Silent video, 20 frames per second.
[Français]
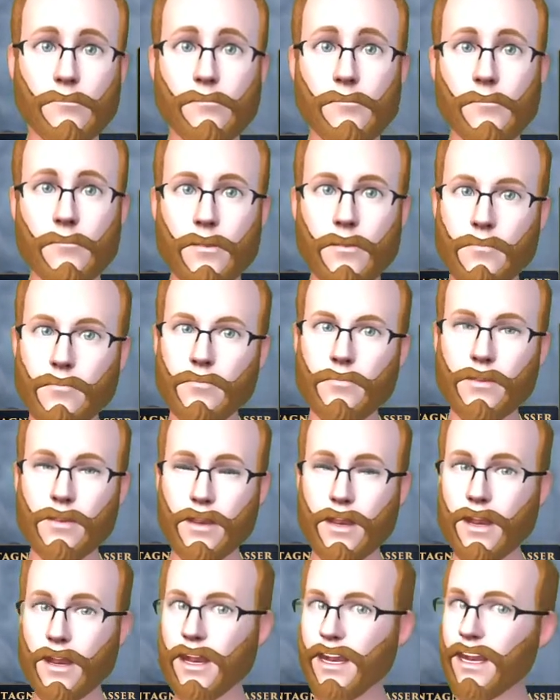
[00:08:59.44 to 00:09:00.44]
Nous, on va le
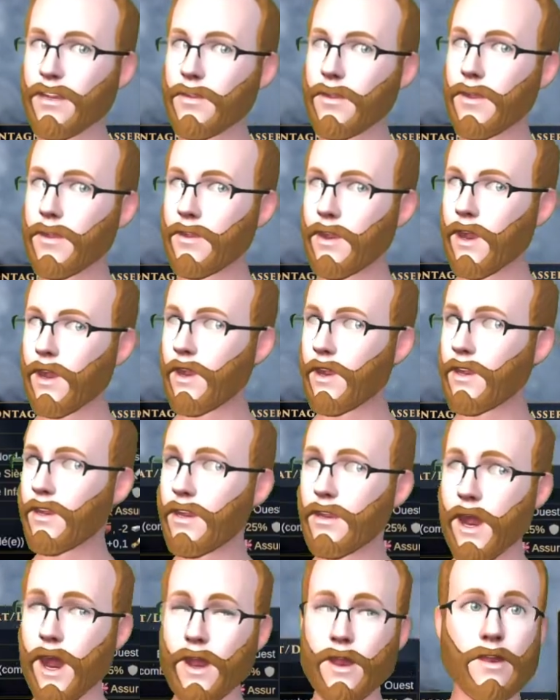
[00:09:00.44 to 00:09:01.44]
faire. Je vais vous montrer comment
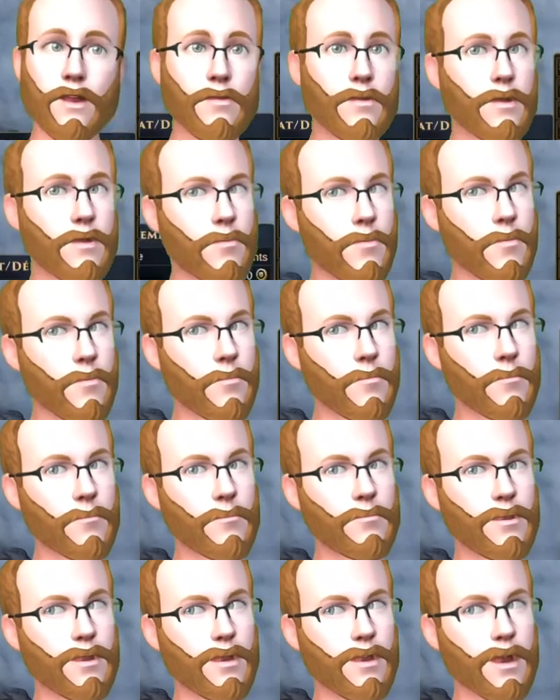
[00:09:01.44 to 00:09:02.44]
faire. On
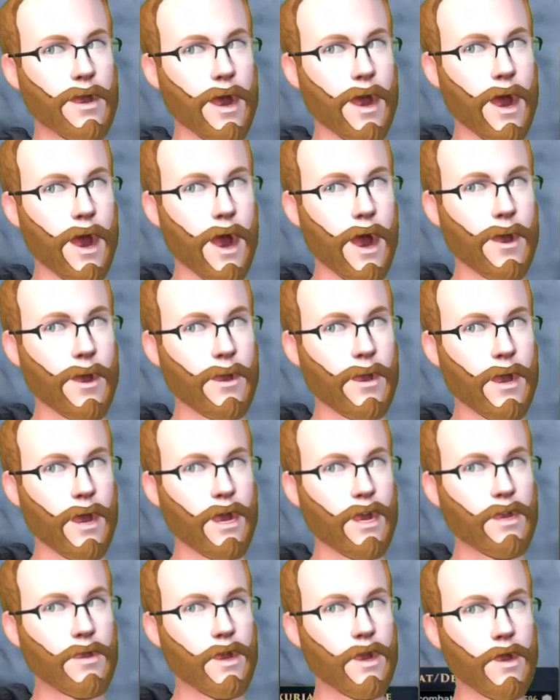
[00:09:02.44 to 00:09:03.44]
a un chef
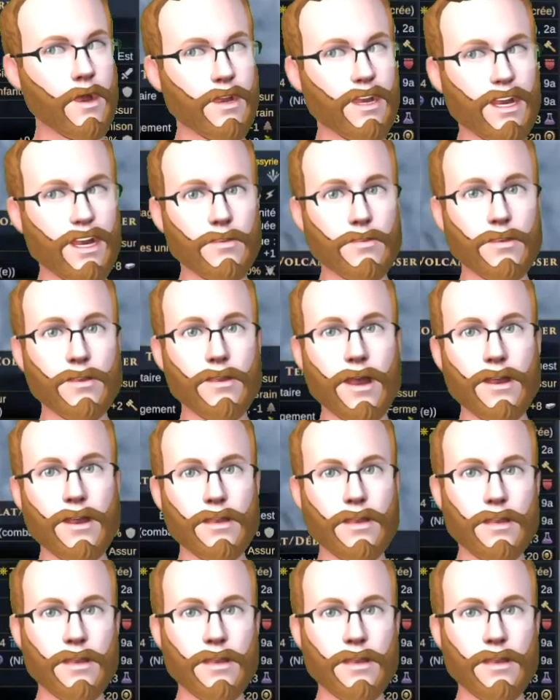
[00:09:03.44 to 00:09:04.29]
zoroastrien ici, une